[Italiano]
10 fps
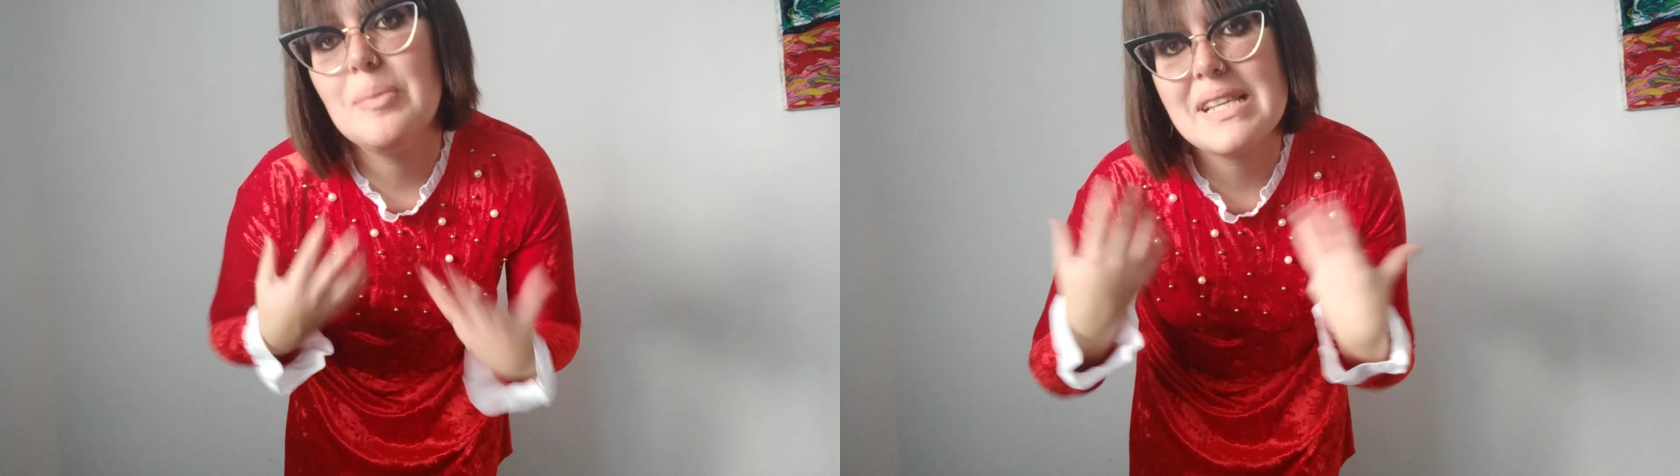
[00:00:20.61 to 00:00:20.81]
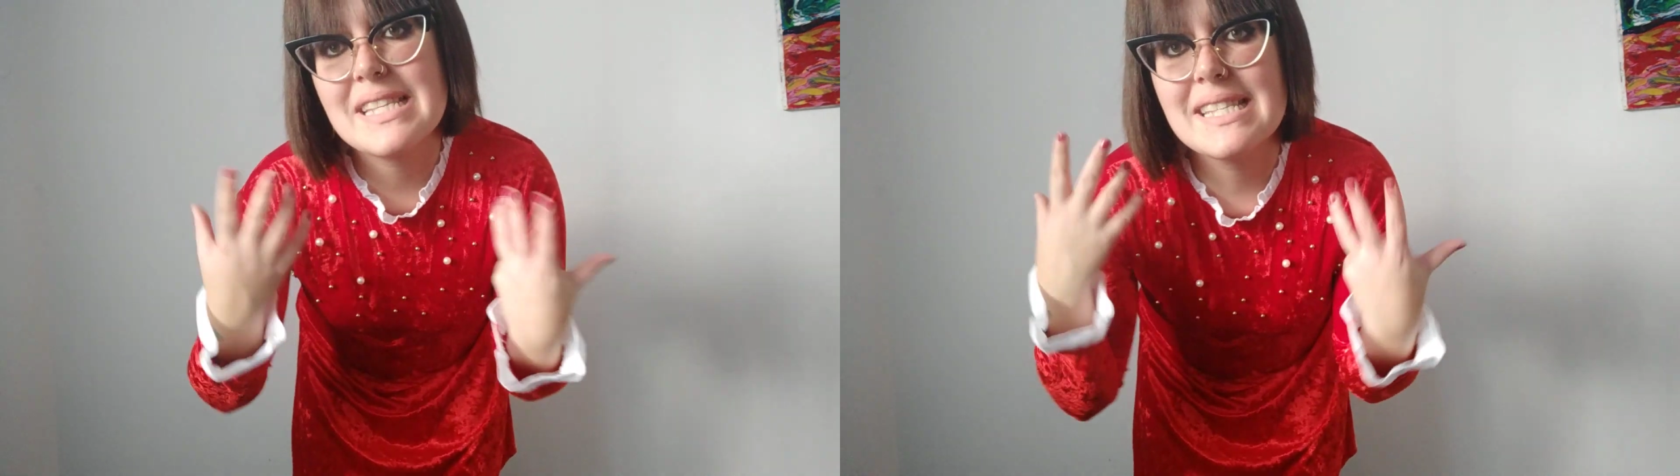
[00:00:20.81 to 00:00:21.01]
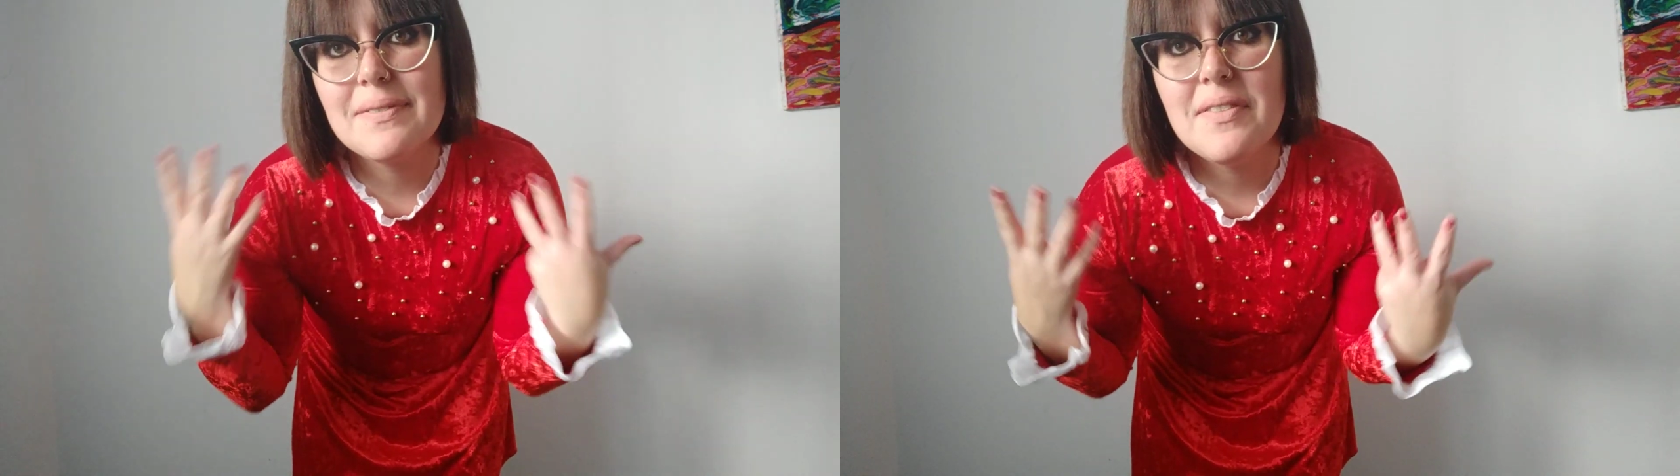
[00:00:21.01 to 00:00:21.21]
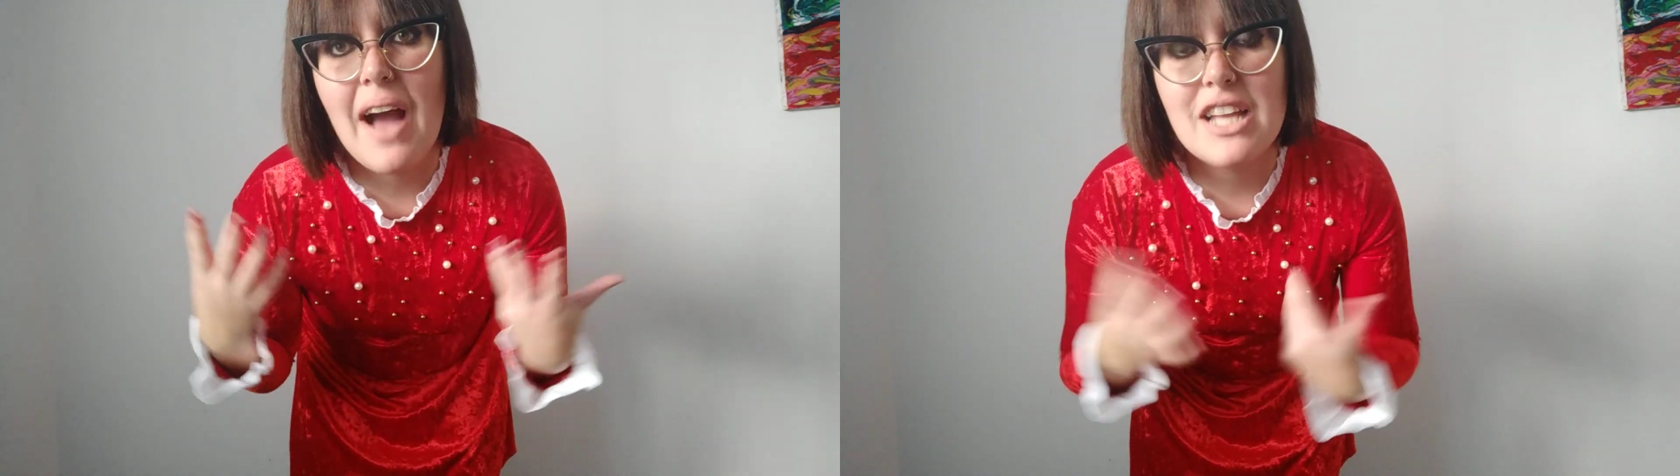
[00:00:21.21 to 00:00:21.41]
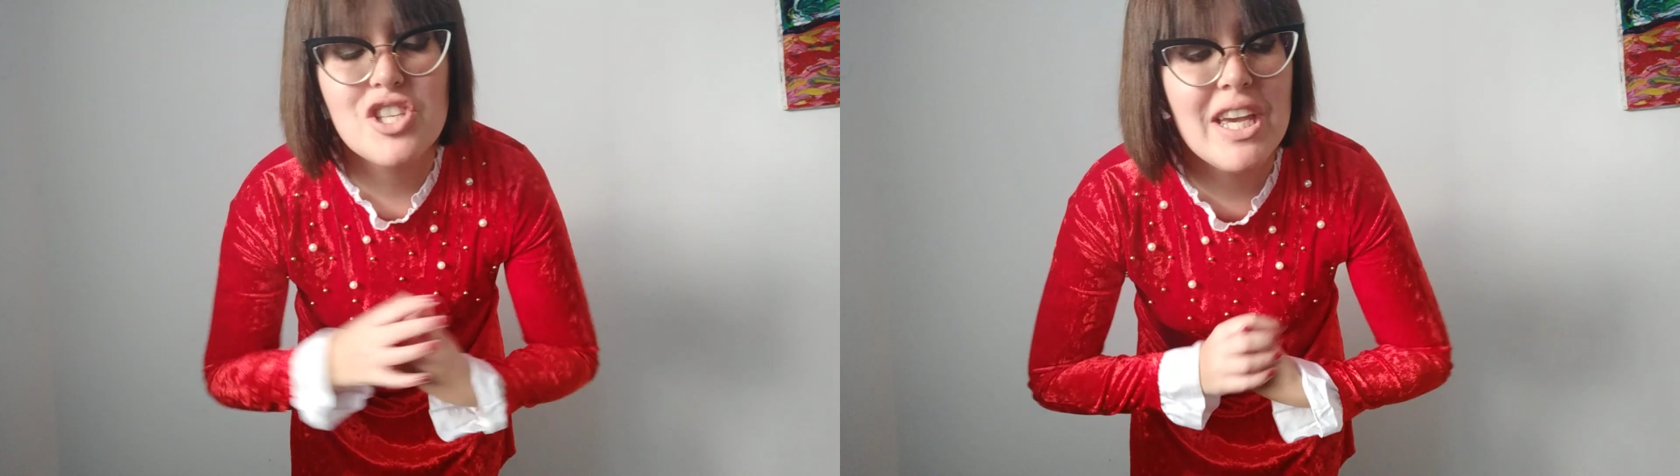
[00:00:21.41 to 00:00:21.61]
abbastanza
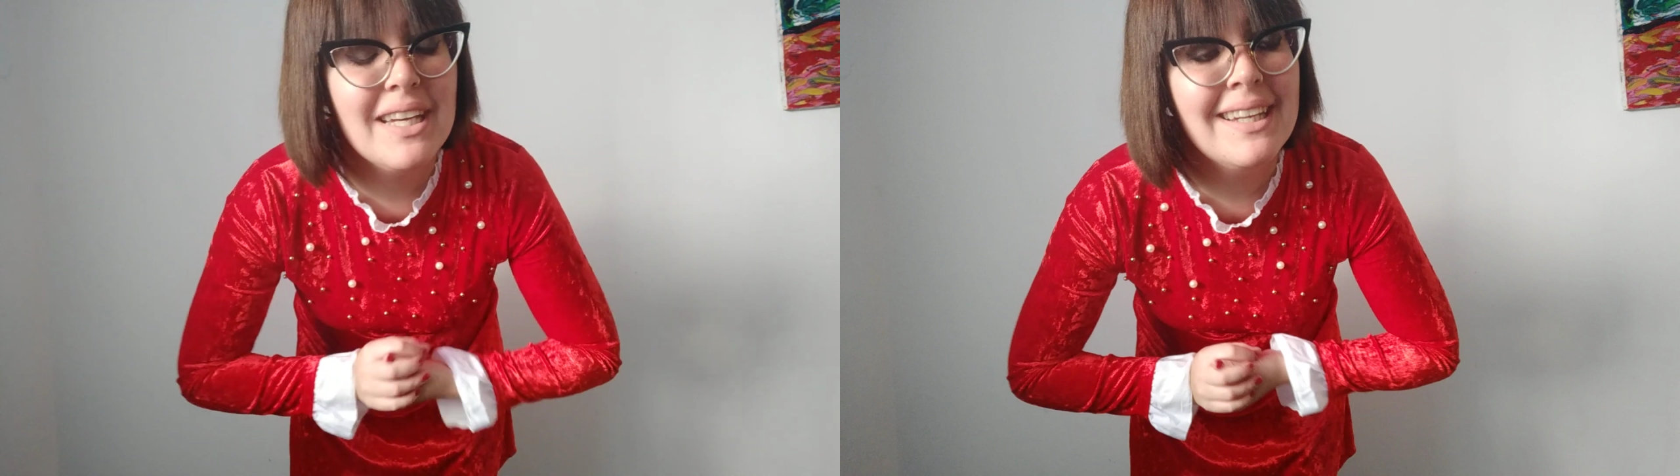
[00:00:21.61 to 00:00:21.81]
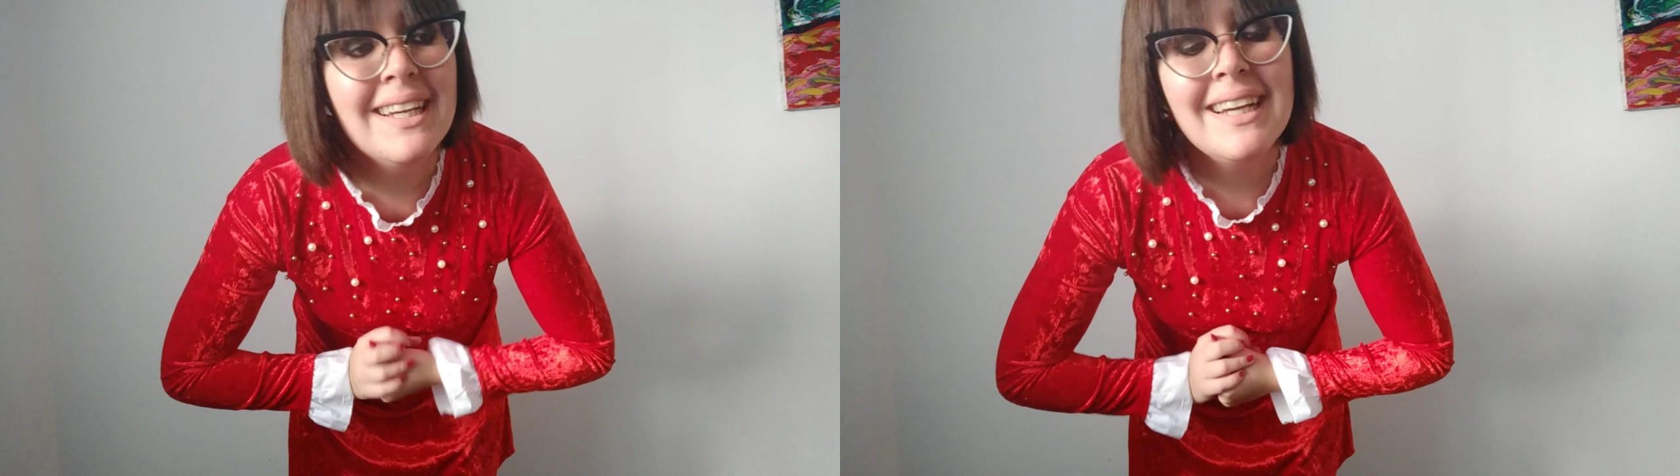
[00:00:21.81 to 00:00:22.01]
vivace,